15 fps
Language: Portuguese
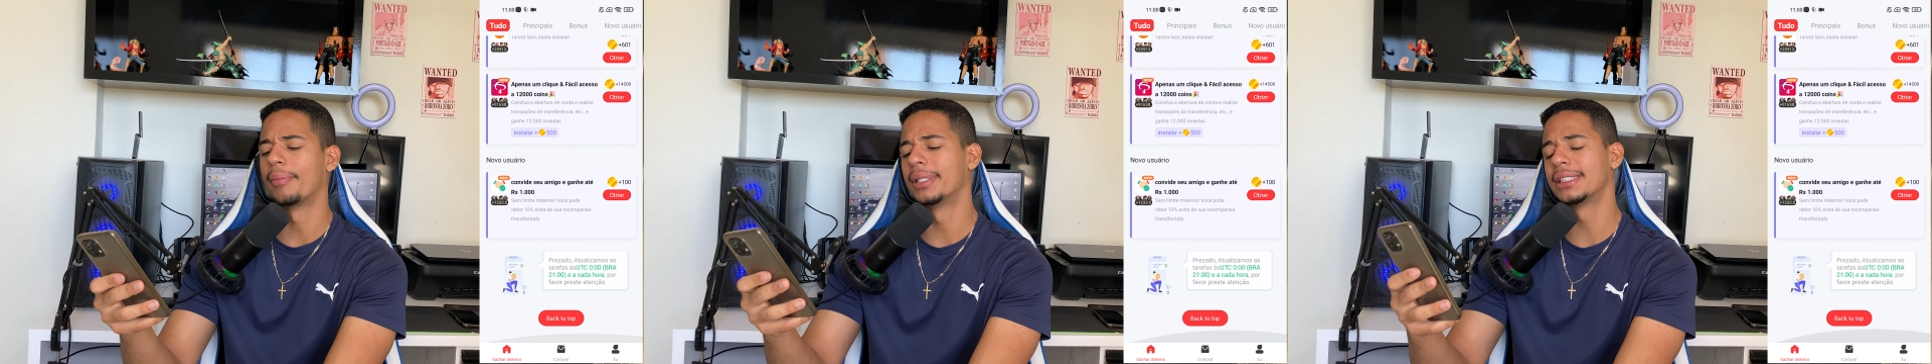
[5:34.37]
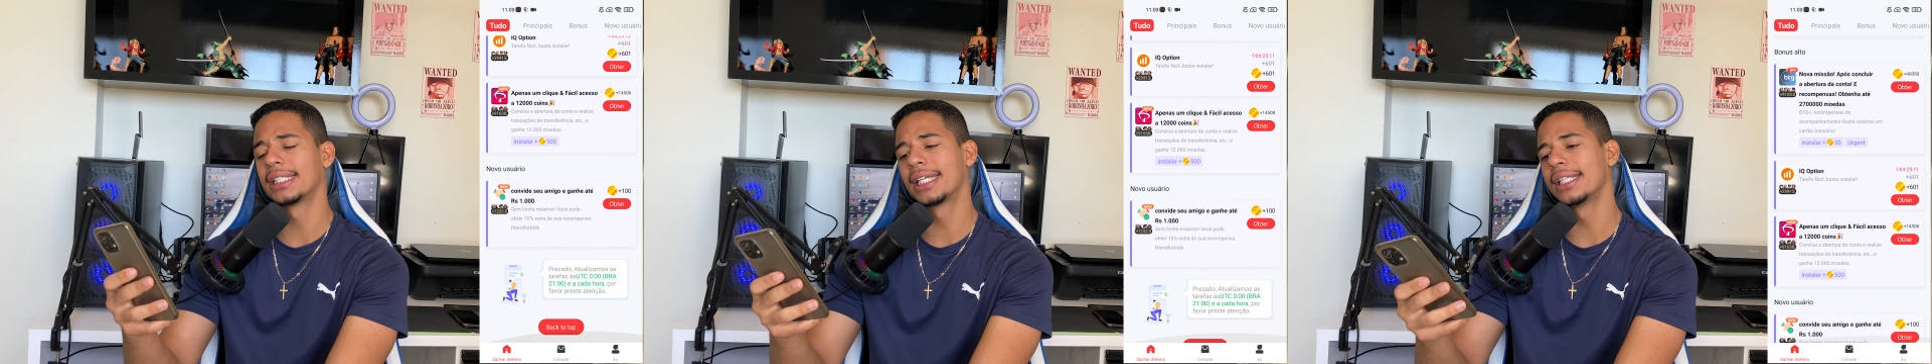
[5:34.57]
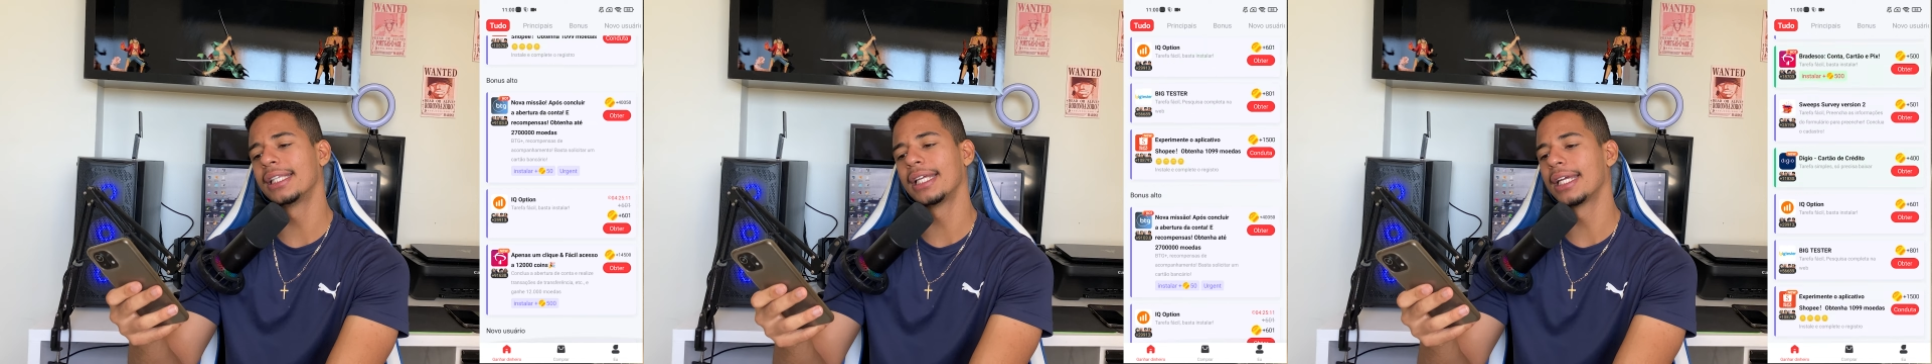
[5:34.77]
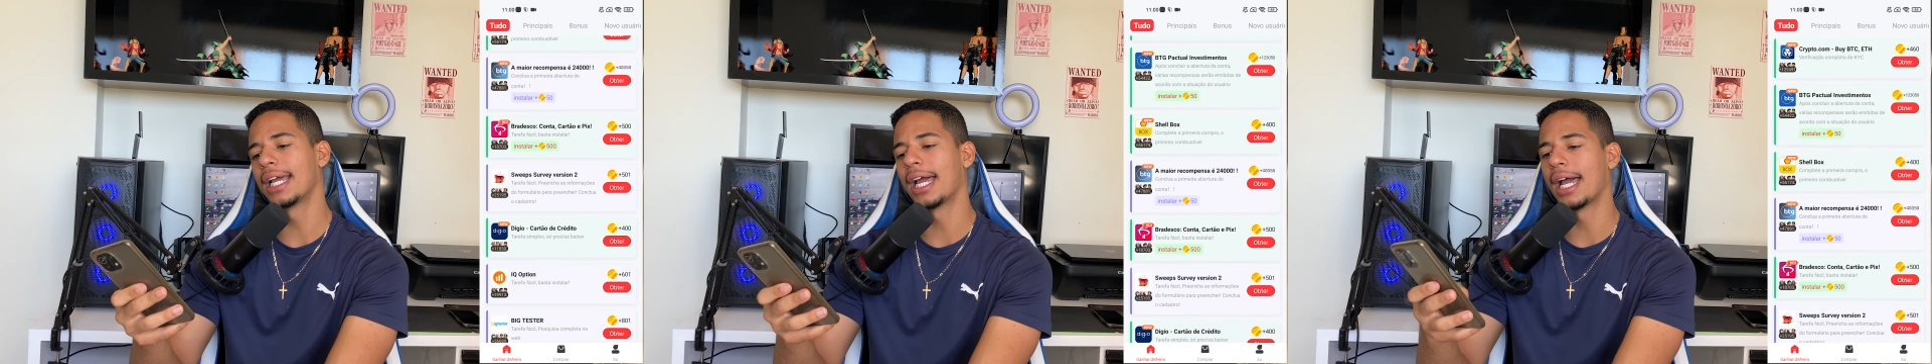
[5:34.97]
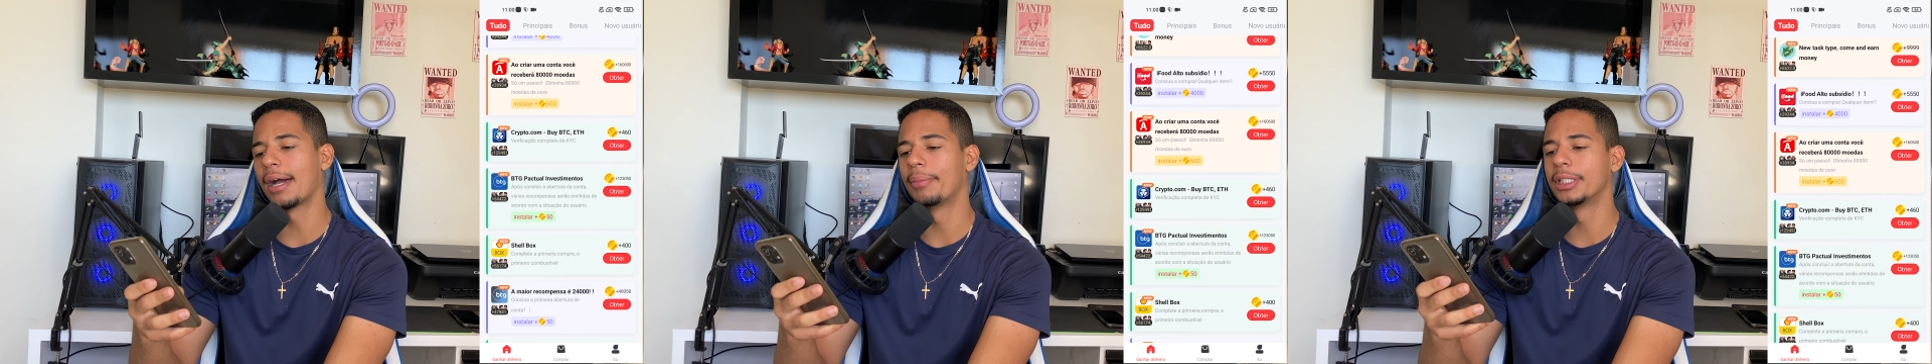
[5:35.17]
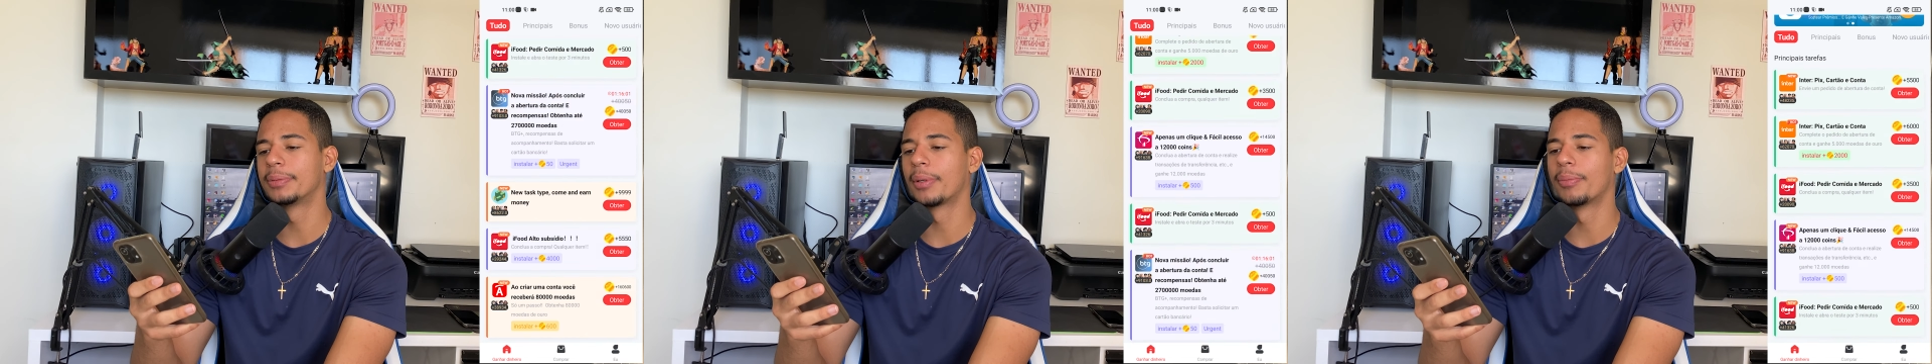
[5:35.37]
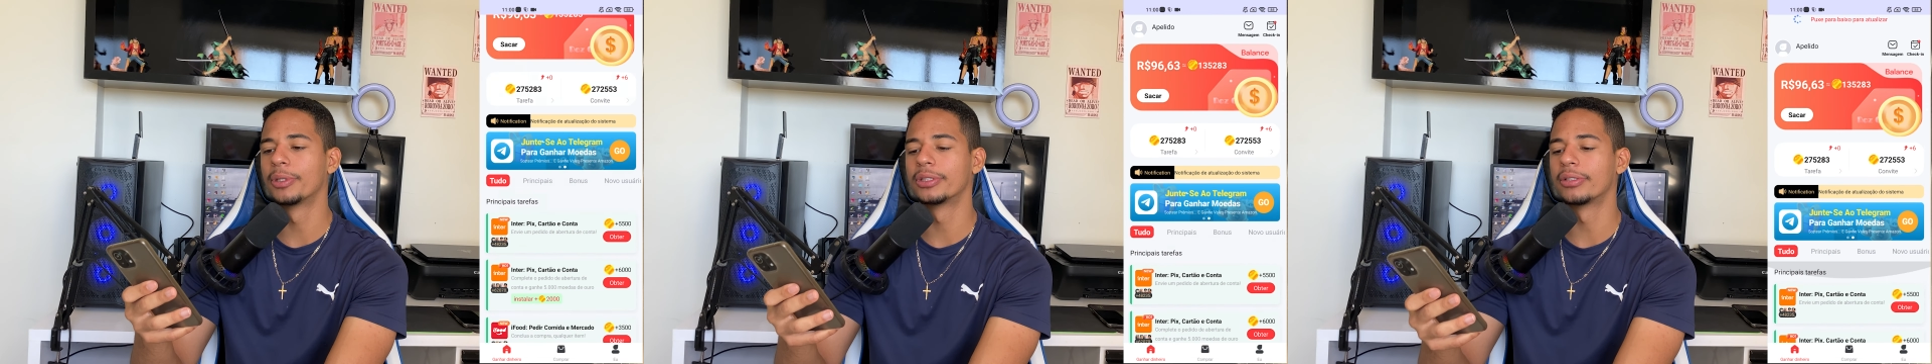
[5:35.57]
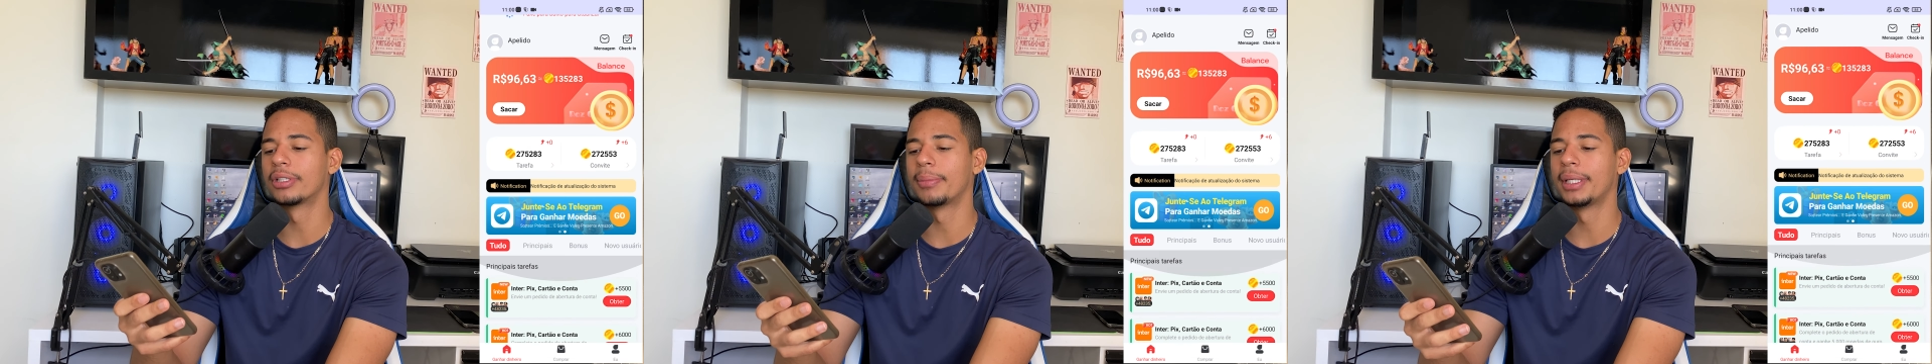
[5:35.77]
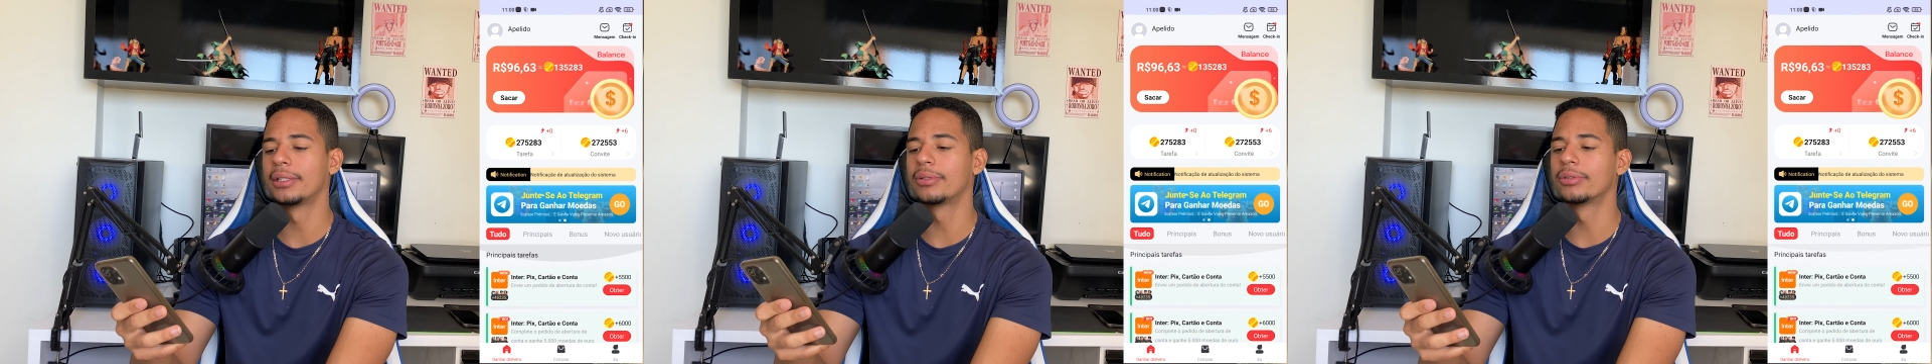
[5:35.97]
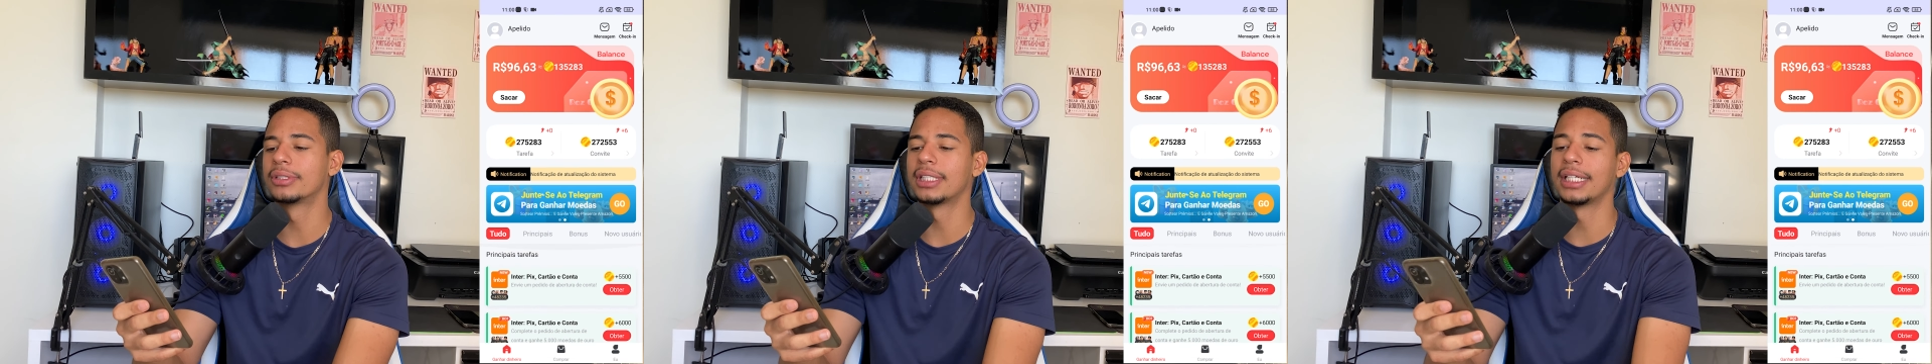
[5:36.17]
Mas aqui tem a aba de promoção também,
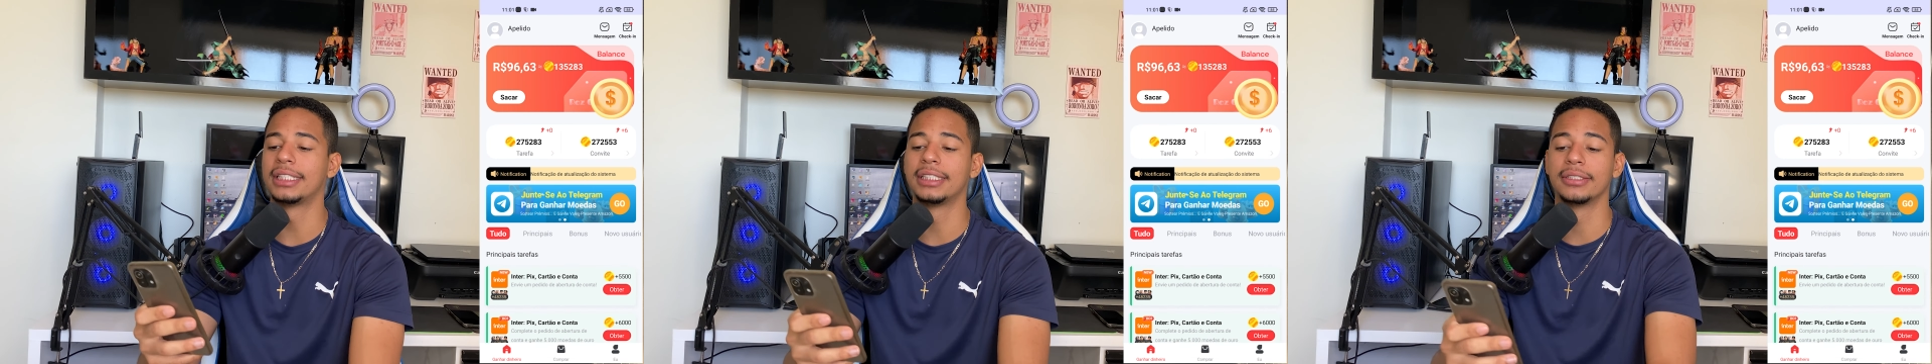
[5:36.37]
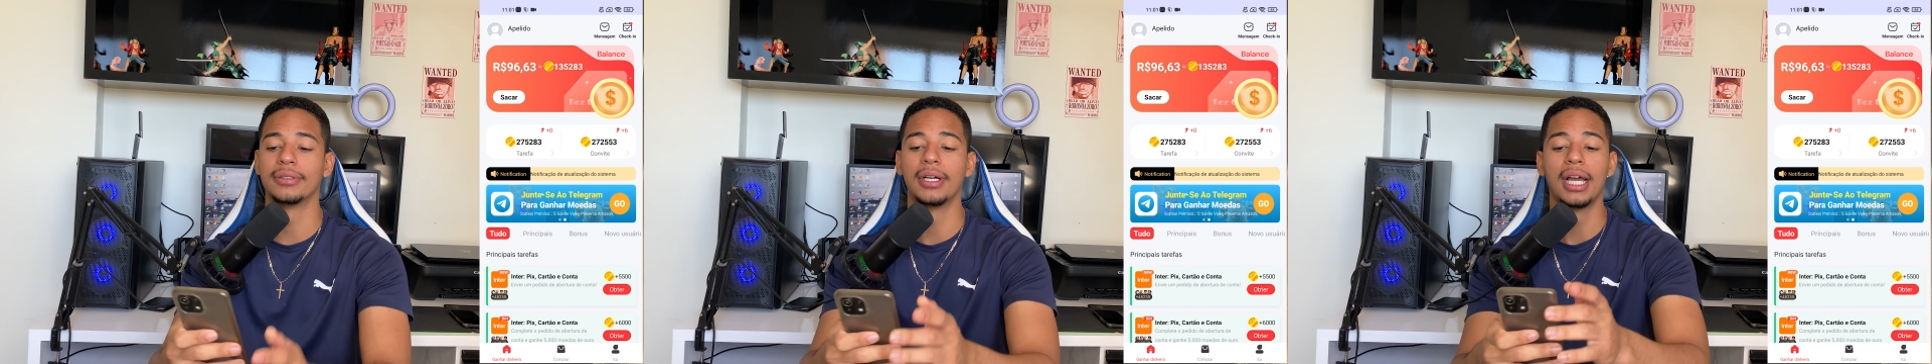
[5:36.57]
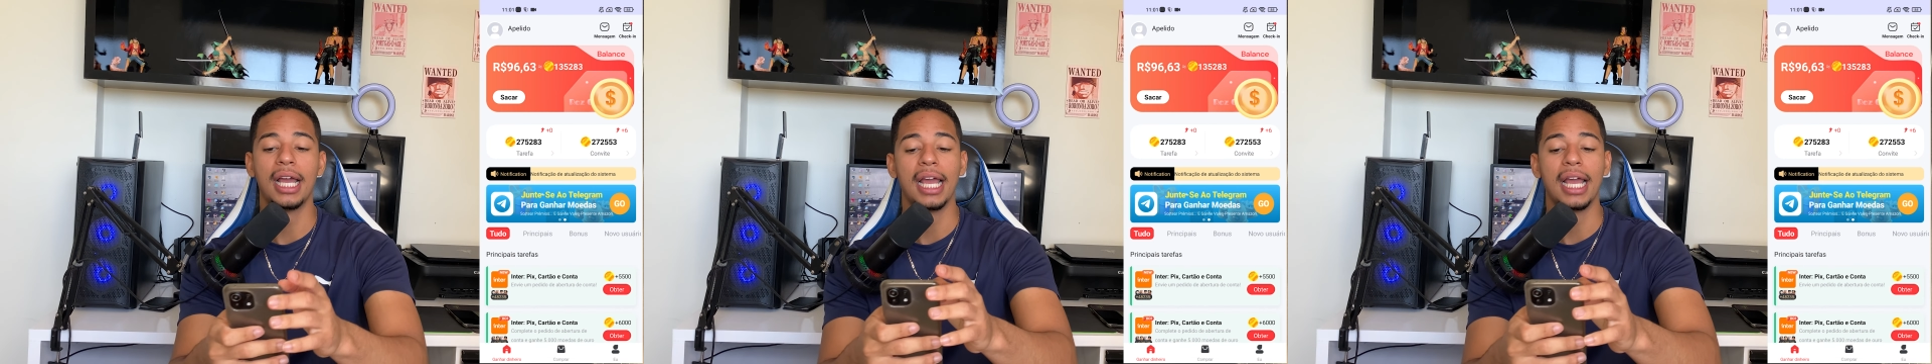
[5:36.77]
tudo certinho.